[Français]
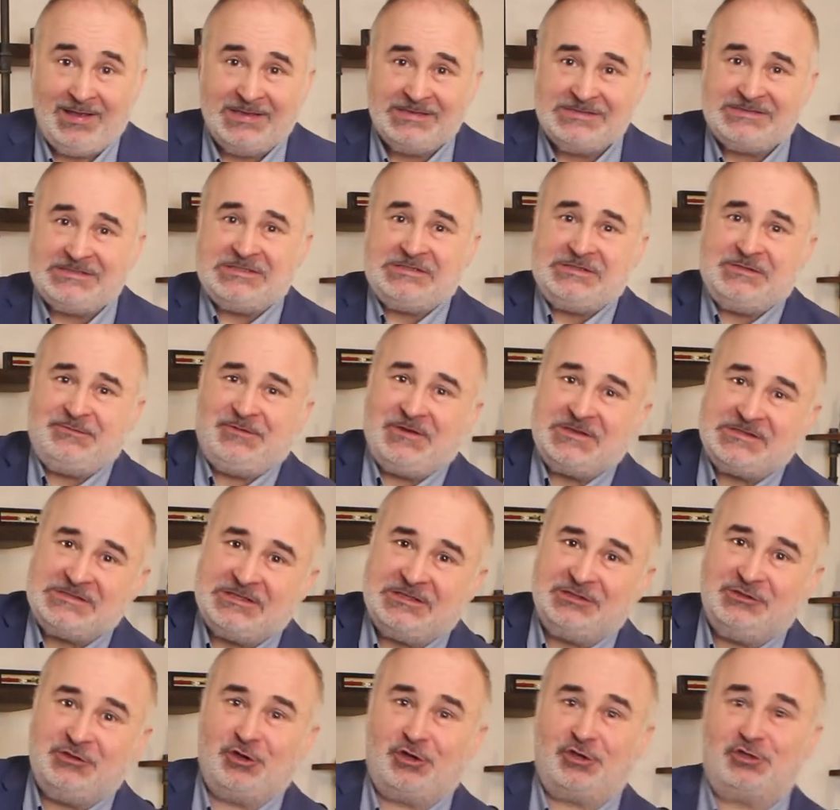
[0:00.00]
C'est si
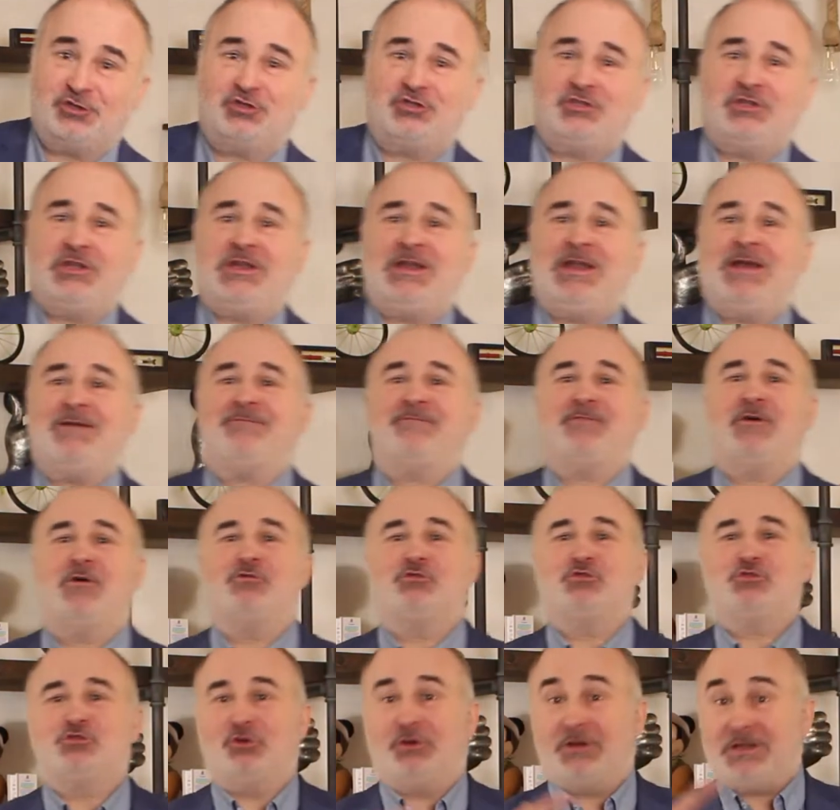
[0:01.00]
facile de rejeter la
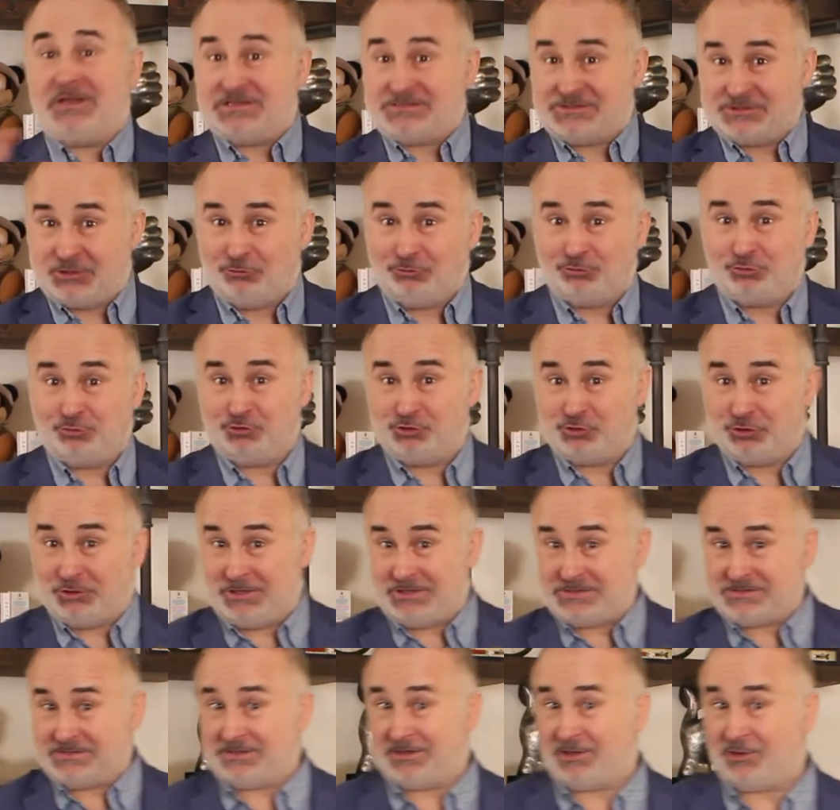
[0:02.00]
faute sur les autres ou sur
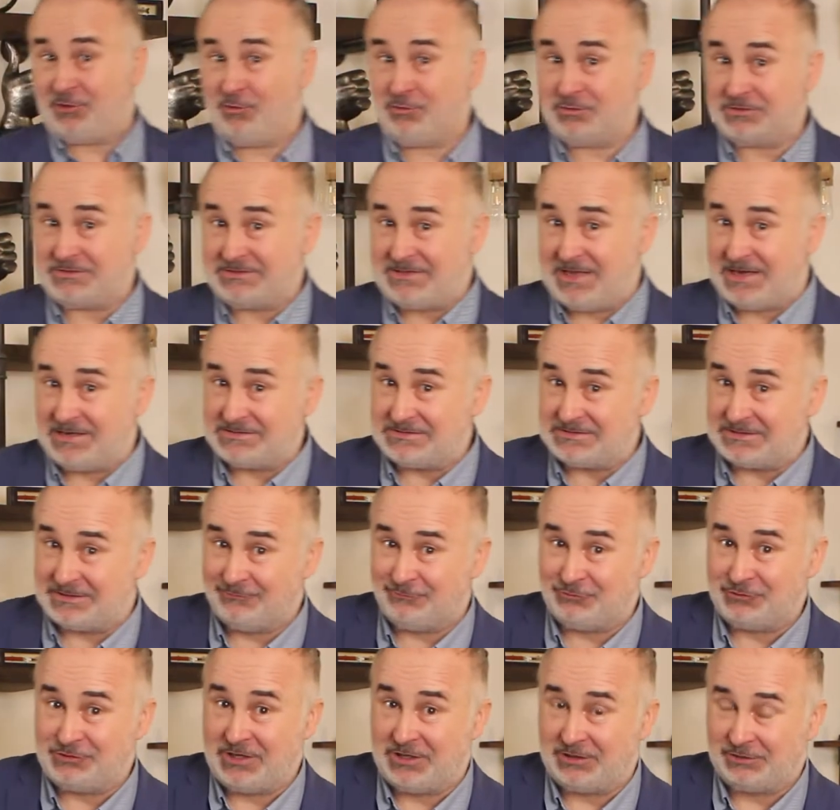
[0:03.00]
les circonstances qui
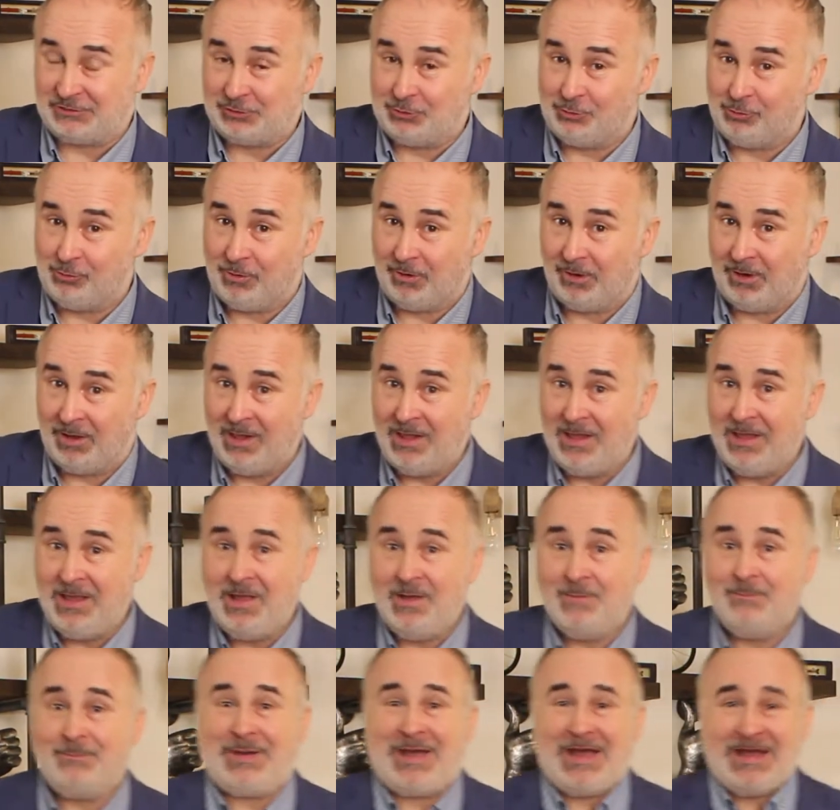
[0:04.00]
vous entourent.
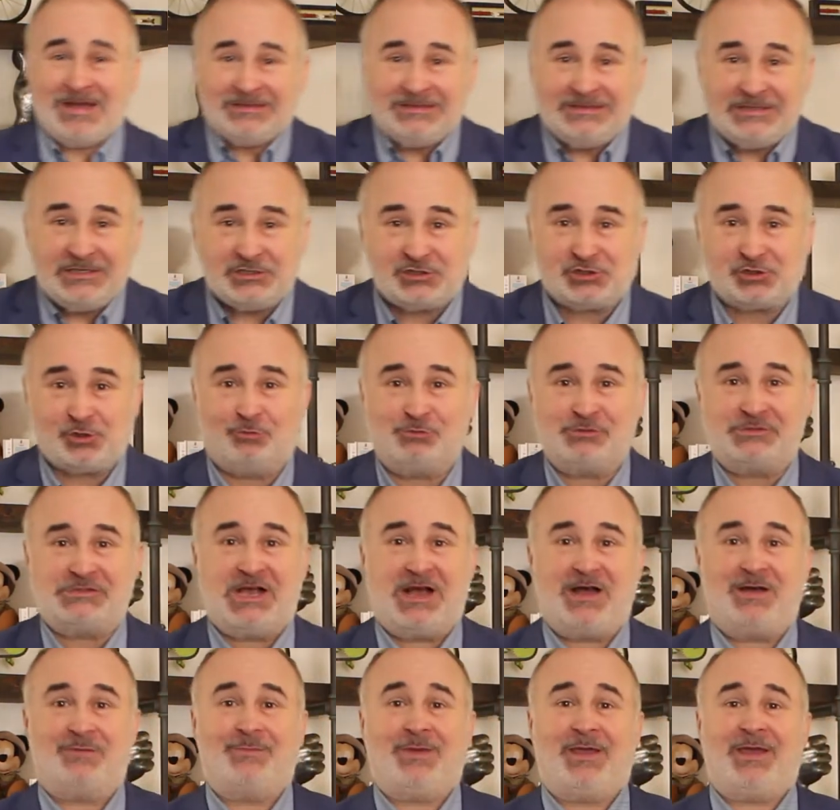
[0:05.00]
Prendre des choses
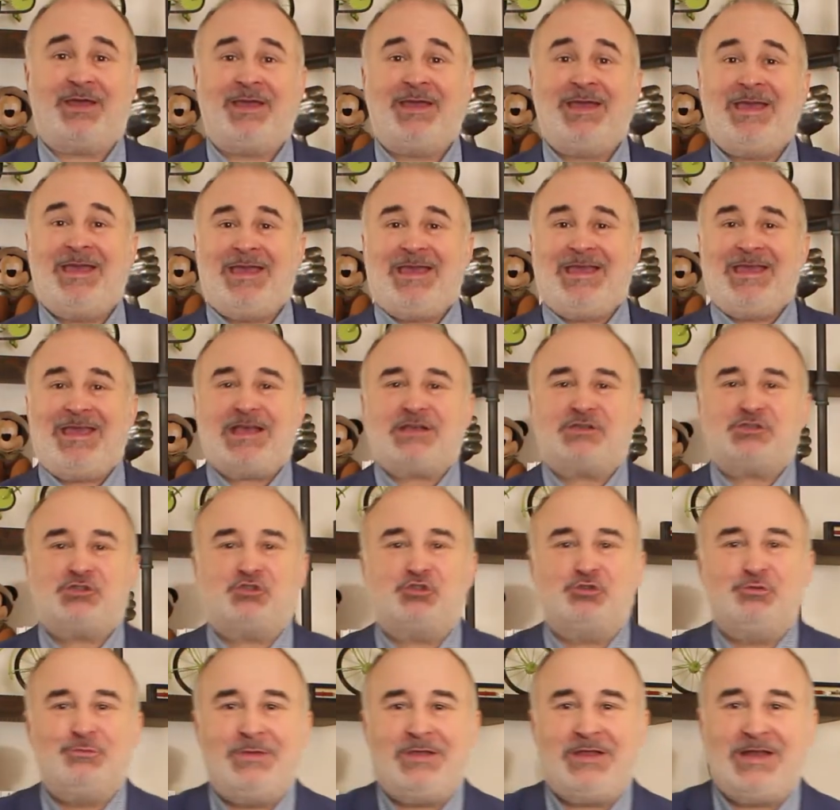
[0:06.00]
en main et
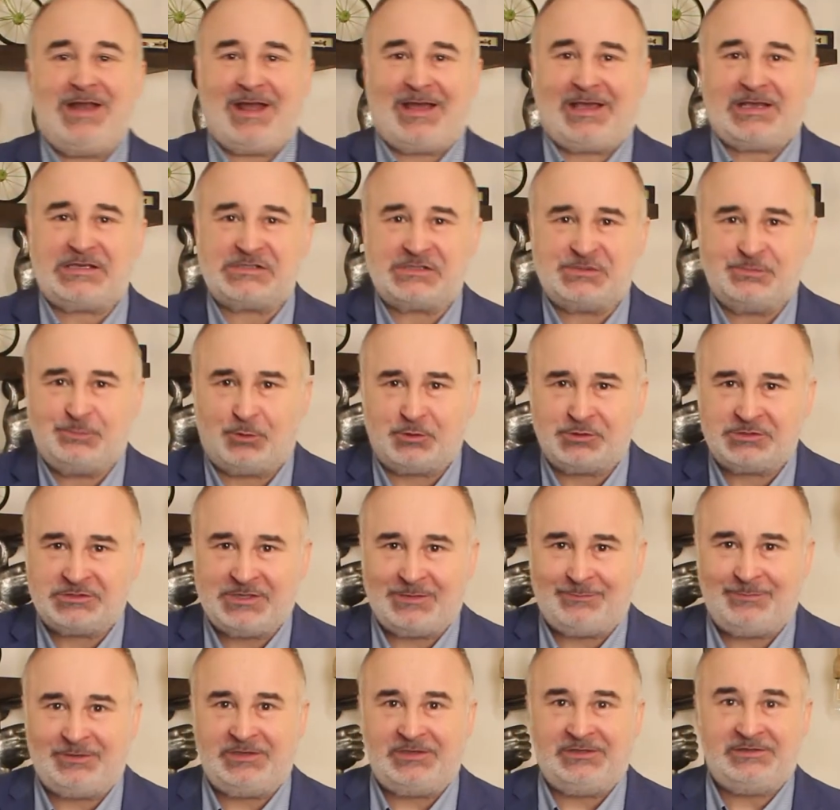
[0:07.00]
assumer la
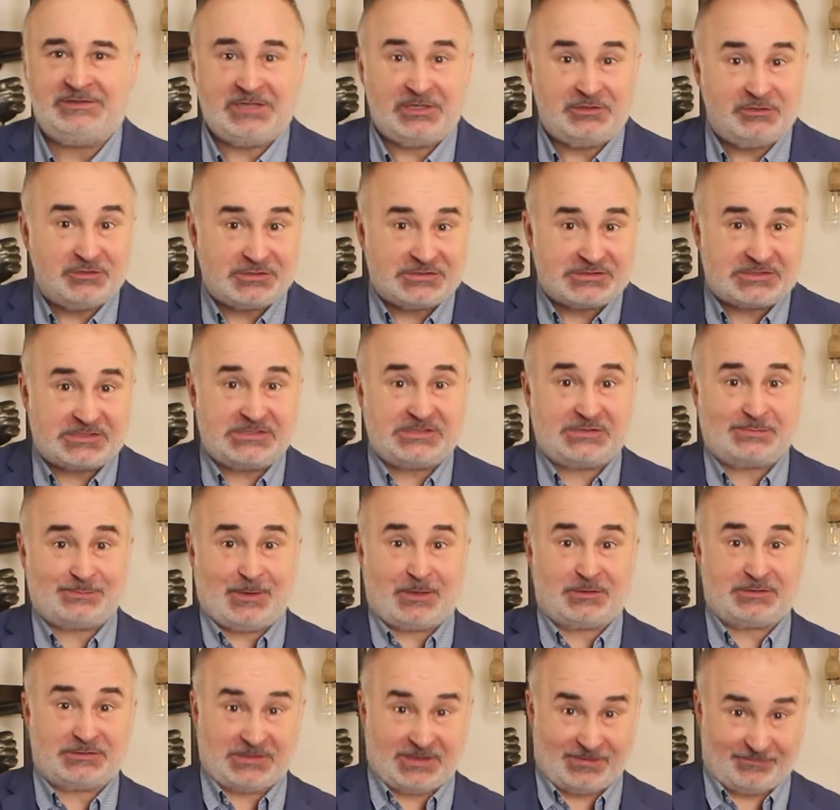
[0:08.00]
responsabilité de ce qui se
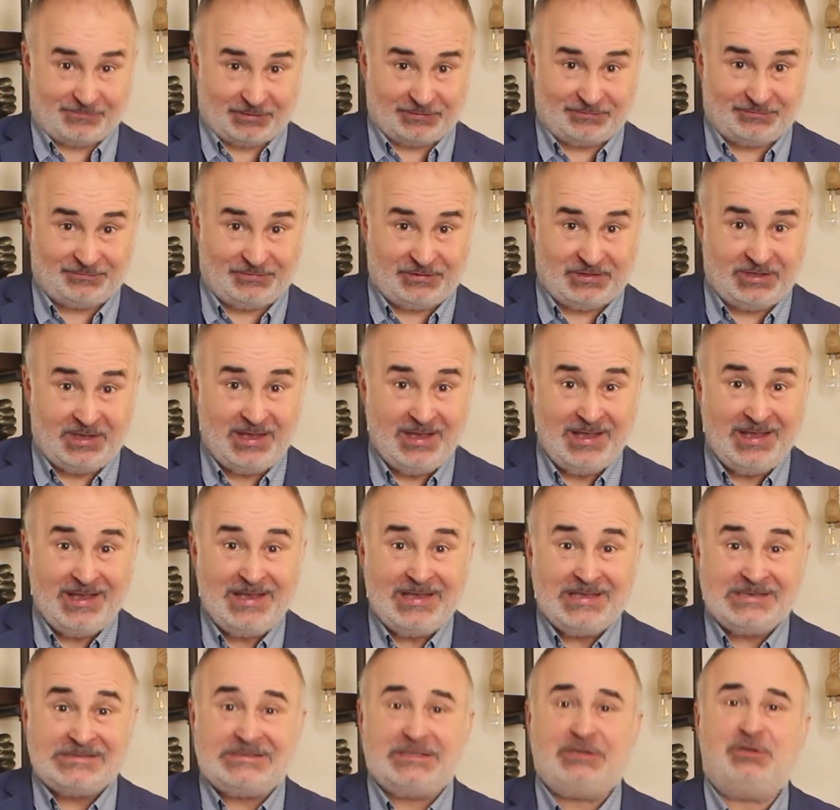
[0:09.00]
passe dans votre vie,
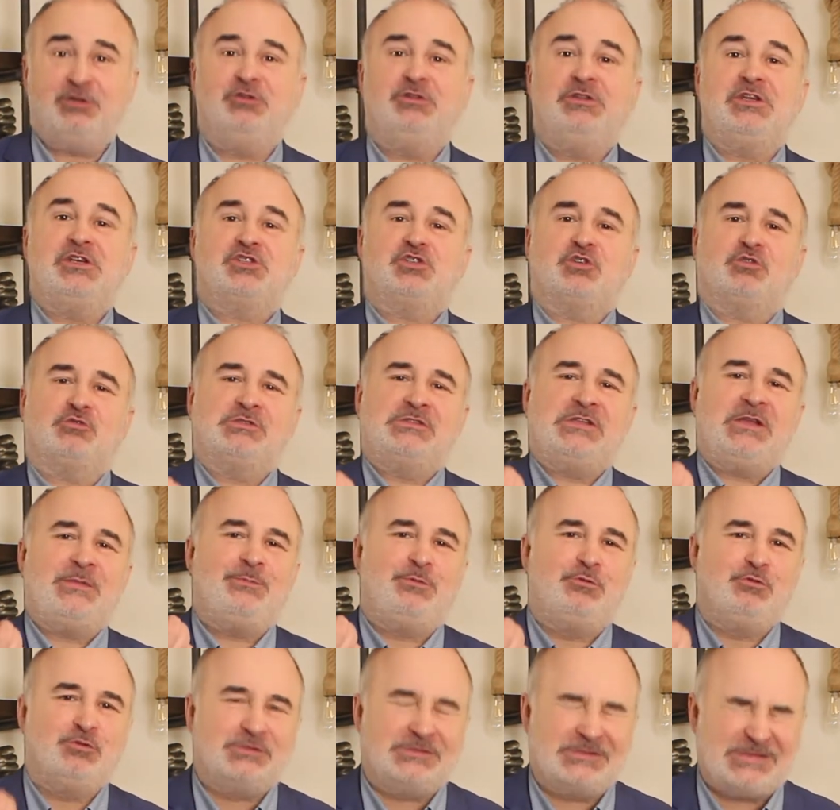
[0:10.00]
c'est l'une des choses les
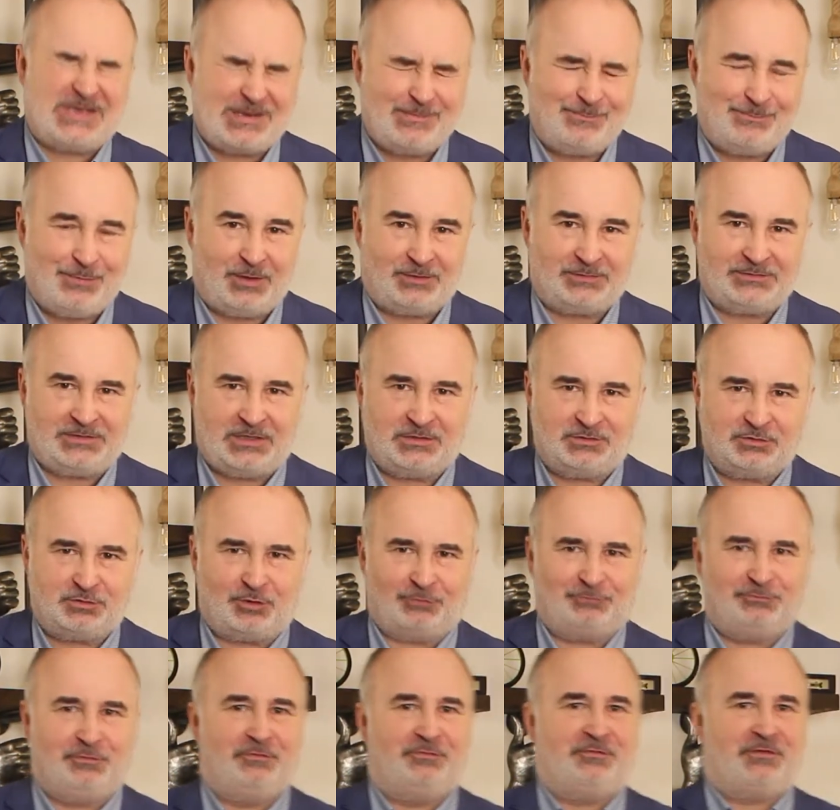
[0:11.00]
plus importantes
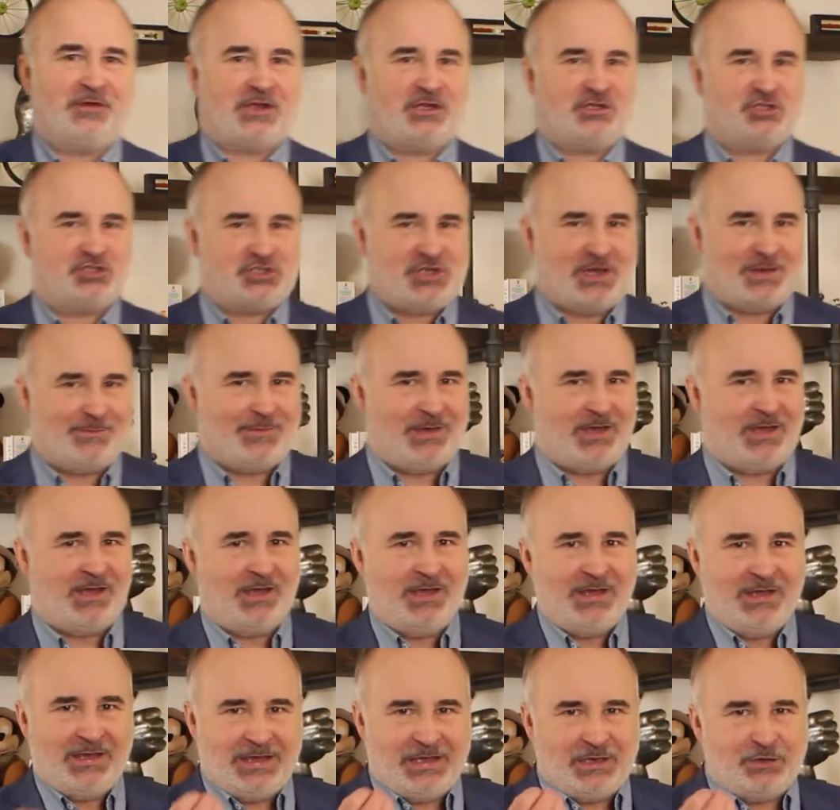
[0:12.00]
que vous ferez jamais
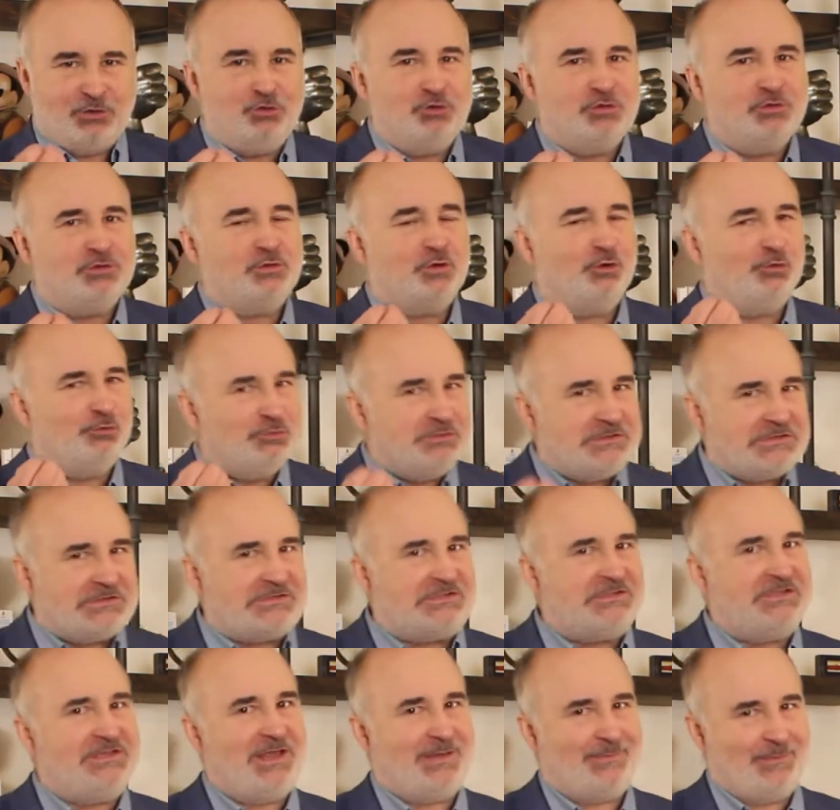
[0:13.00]
et l'une
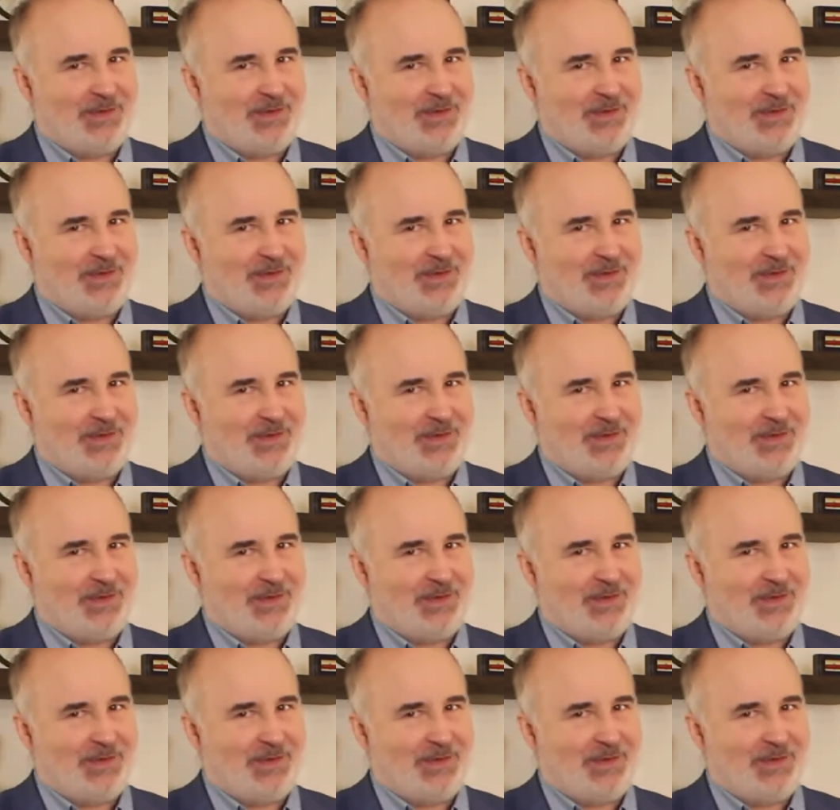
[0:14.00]
aussi des